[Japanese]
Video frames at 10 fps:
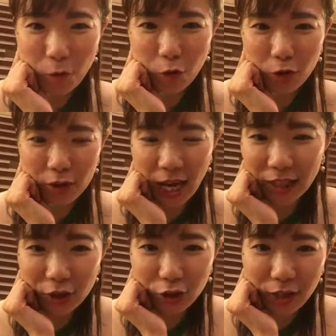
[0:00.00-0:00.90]
もう
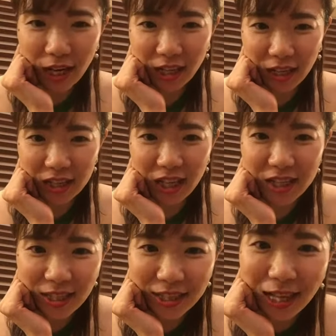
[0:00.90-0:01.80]
30代なら全
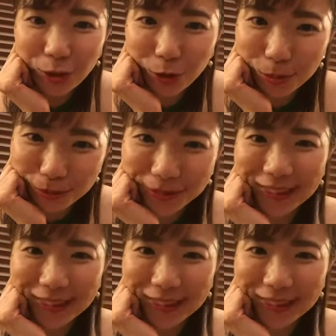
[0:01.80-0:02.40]
然大丈夫